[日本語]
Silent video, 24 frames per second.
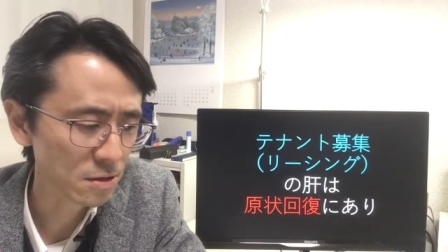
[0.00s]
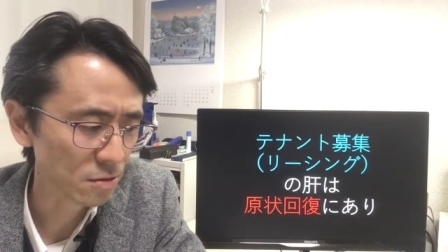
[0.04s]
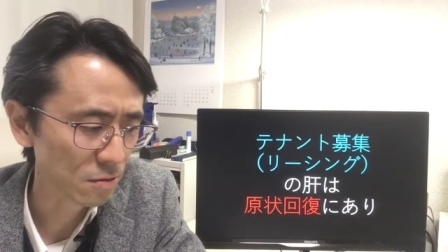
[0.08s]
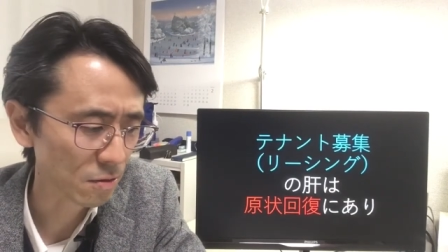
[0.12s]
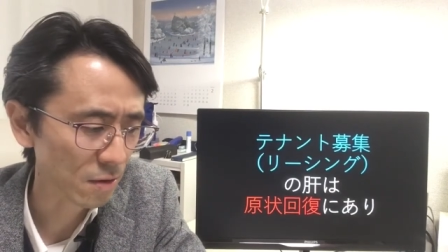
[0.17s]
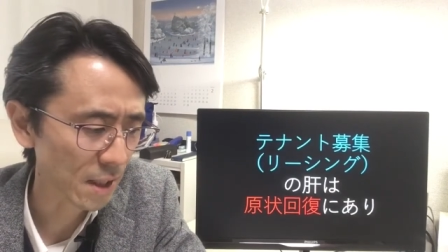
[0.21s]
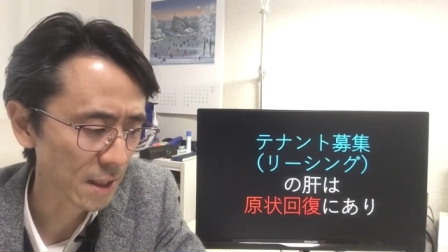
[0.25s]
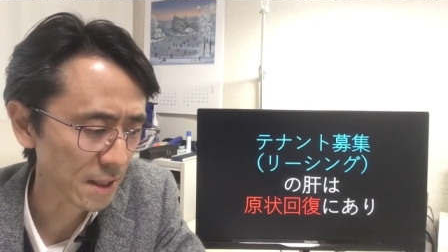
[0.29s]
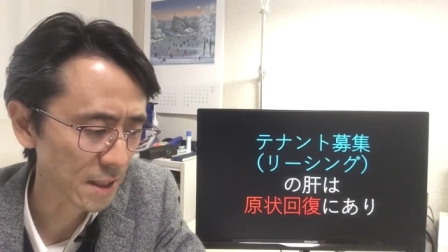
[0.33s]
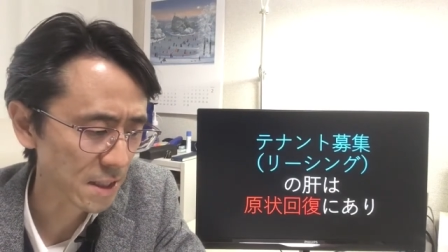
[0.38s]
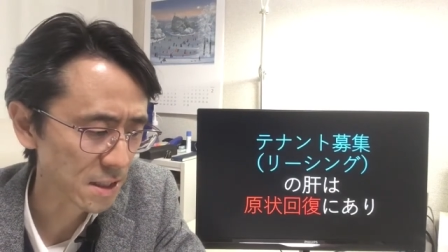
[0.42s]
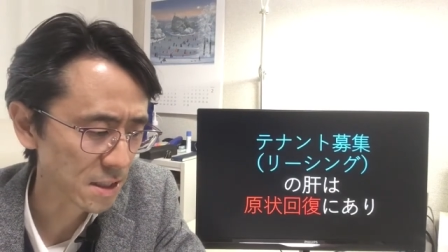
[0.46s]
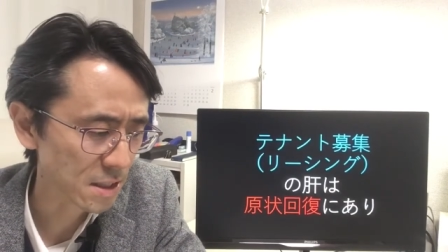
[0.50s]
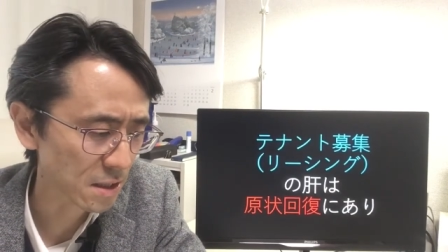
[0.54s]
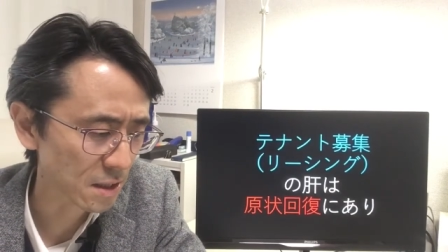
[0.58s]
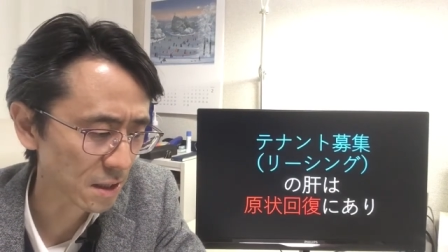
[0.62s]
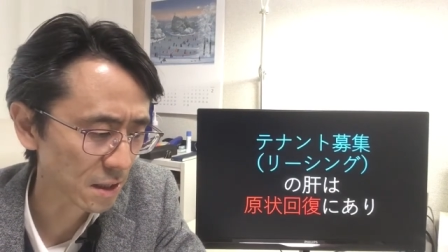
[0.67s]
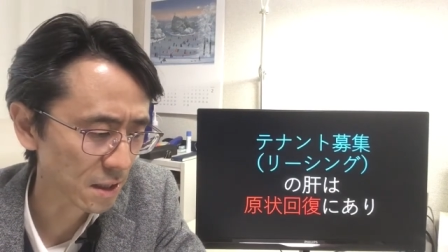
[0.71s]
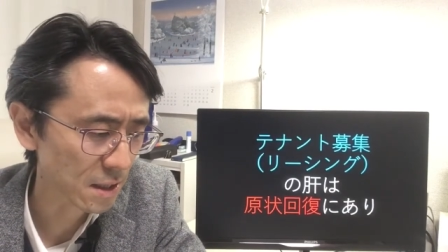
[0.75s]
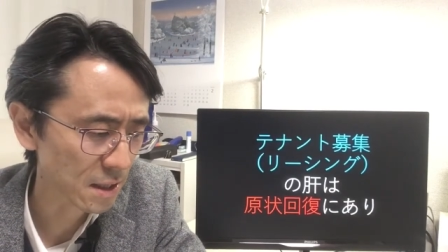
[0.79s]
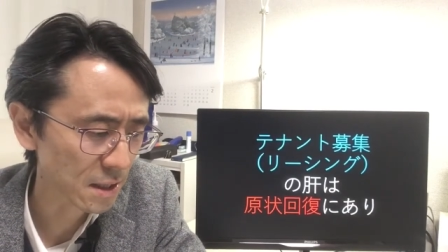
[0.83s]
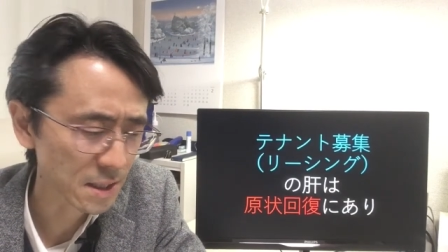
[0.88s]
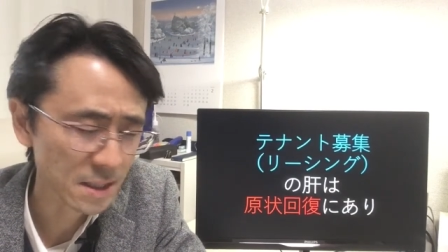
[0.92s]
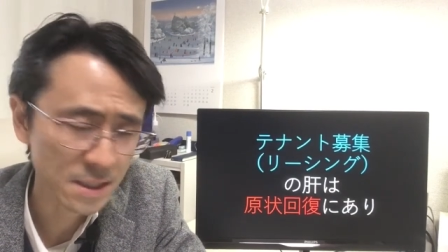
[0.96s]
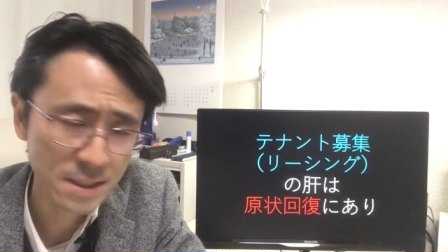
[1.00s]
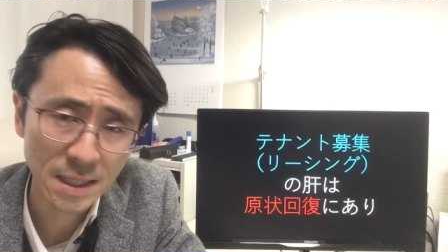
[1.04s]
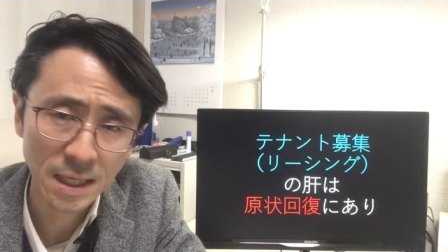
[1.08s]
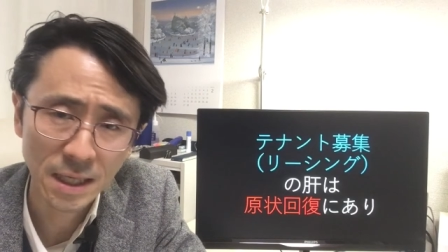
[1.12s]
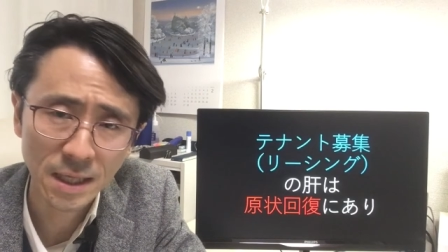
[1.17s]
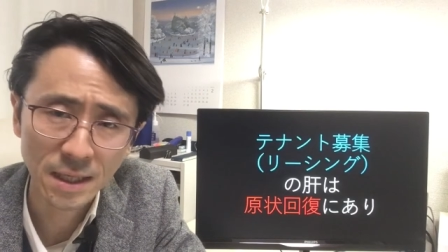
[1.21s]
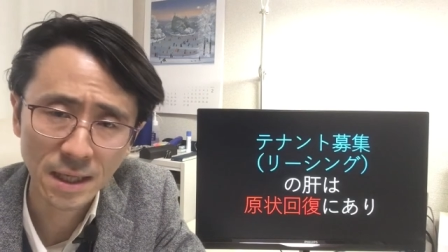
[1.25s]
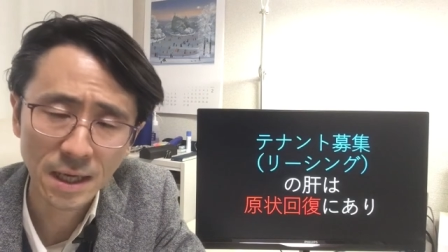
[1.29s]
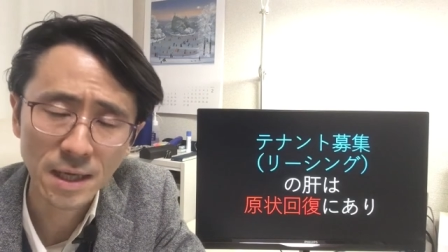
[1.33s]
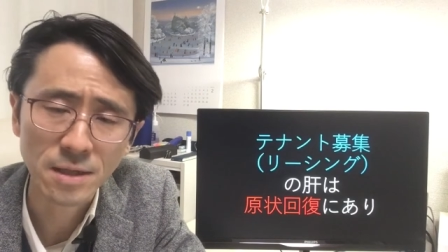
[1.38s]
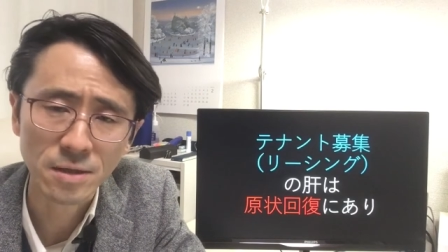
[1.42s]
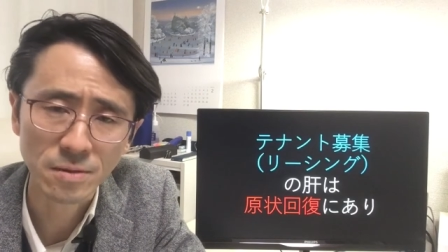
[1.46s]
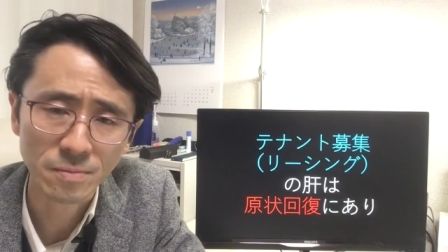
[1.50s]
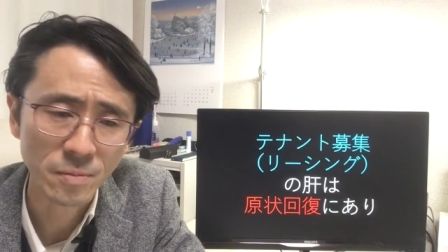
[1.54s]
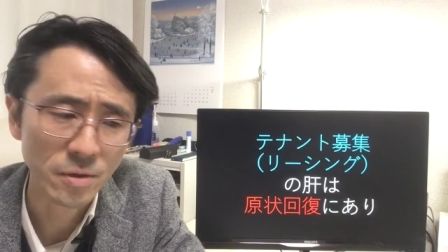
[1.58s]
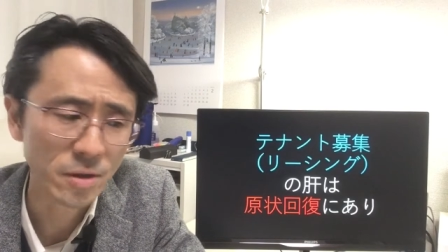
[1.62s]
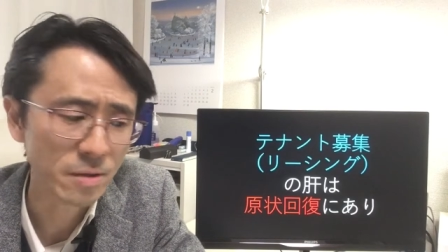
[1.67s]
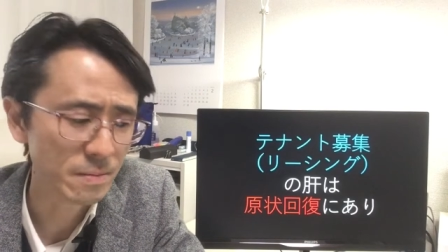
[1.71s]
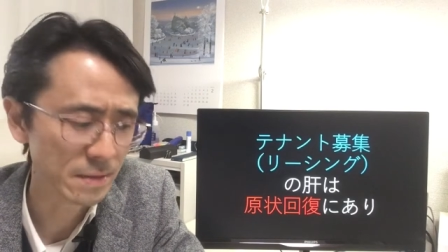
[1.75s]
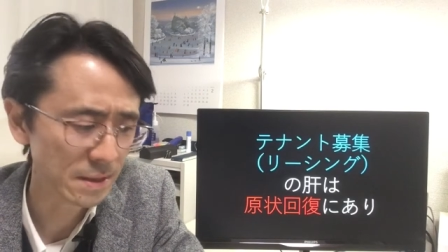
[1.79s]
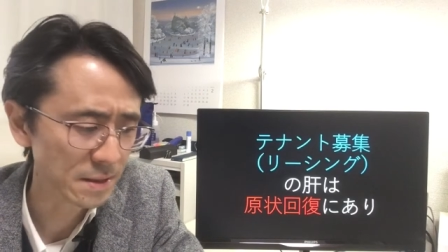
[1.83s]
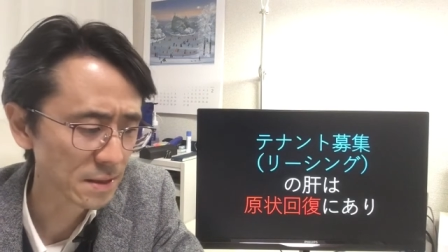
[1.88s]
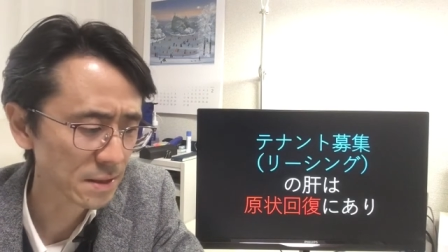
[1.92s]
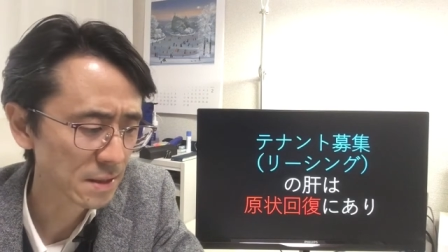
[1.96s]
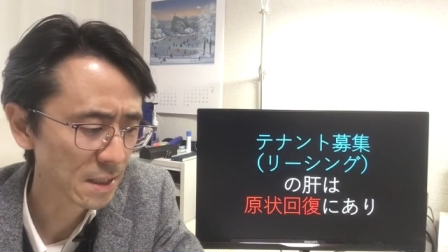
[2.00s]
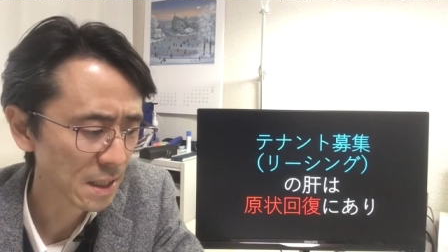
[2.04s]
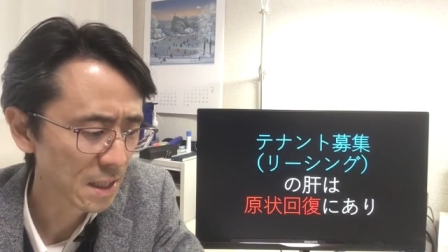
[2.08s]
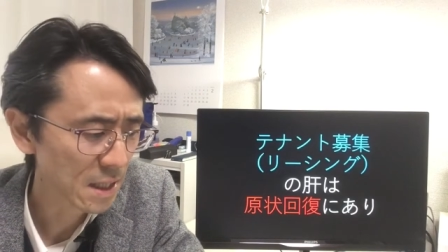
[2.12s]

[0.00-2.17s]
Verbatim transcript: とお話ししていきたいと思います。